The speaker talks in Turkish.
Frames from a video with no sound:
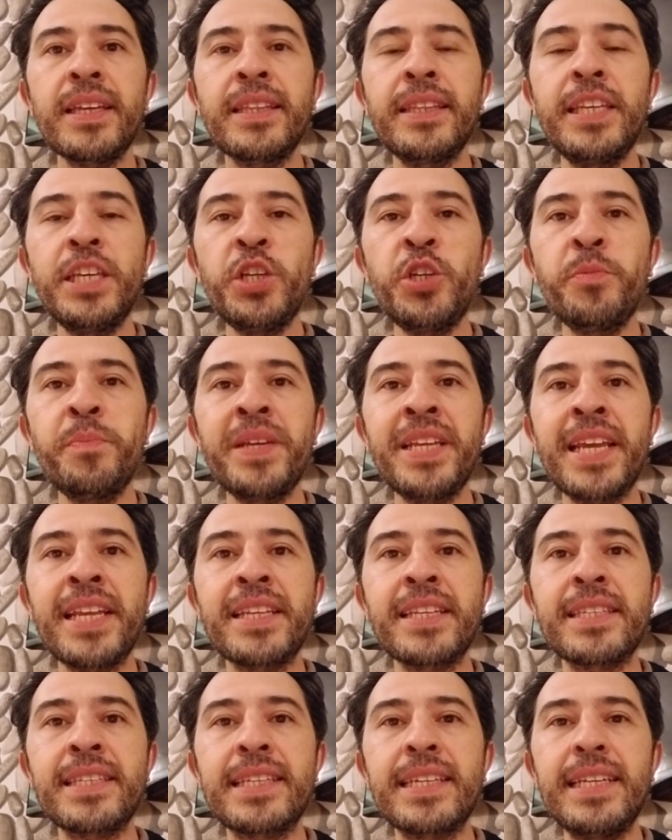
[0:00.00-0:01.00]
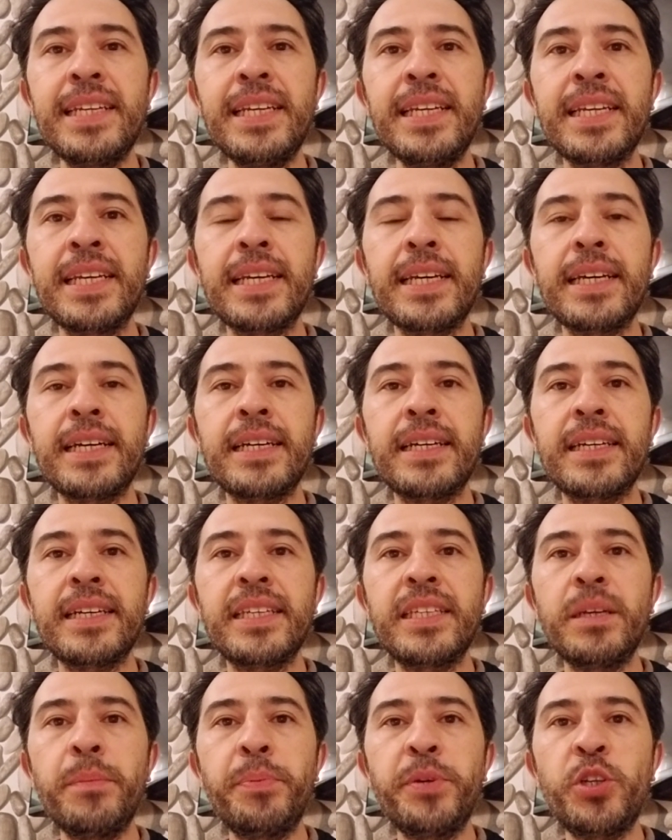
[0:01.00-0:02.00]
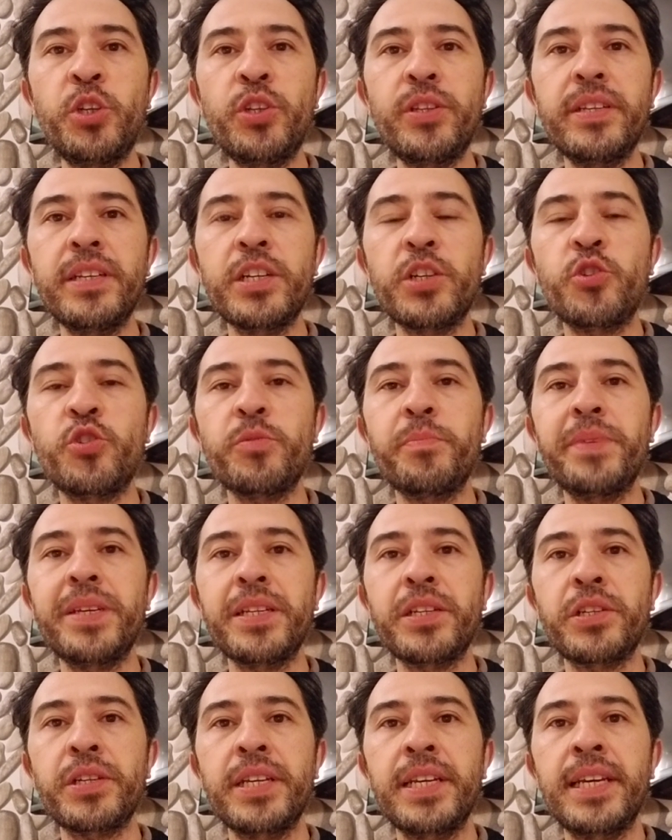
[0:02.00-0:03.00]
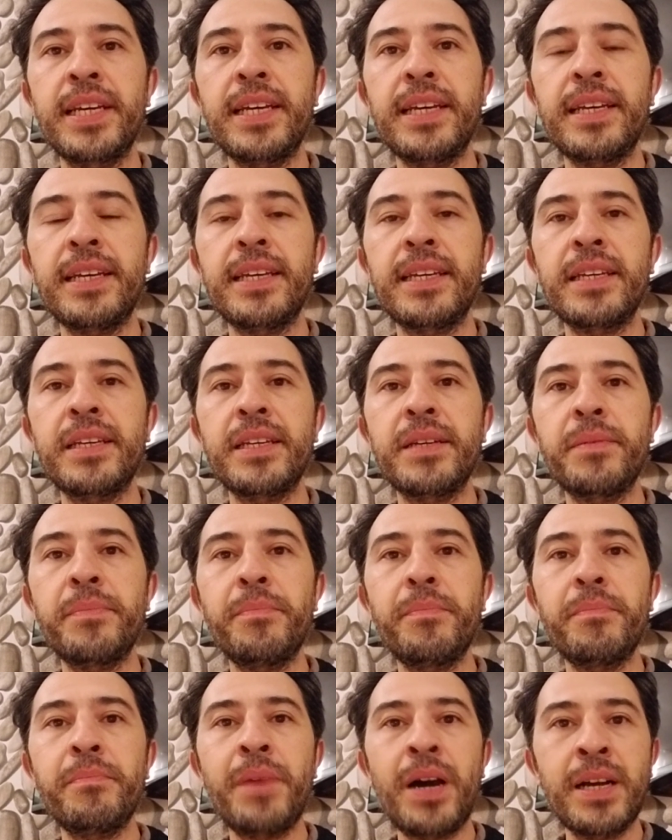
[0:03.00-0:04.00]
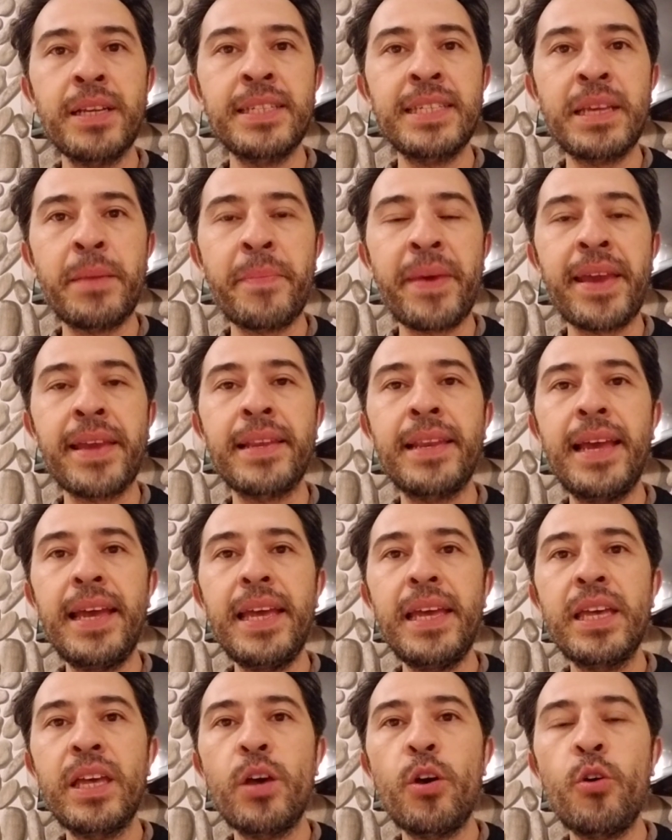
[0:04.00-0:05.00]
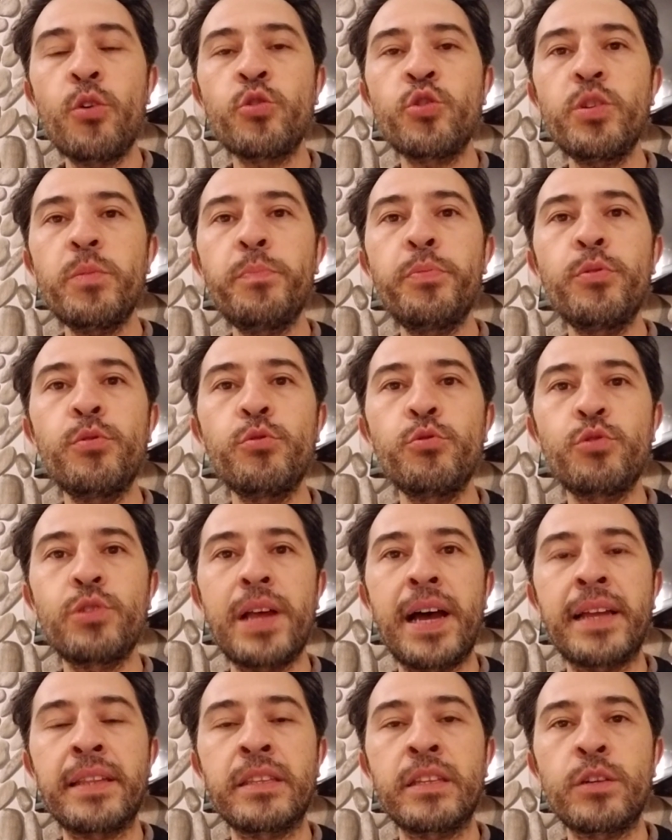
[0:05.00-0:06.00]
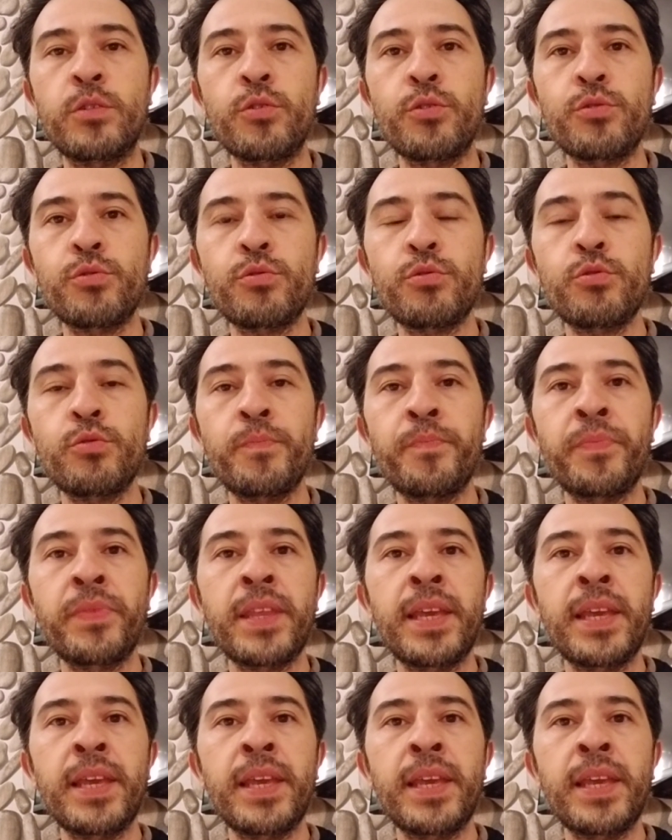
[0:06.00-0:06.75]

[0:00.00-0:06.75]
Diş minenizi e, yapıştırıcı bir e, malzemeyle önce pürüzlendiriyoruz.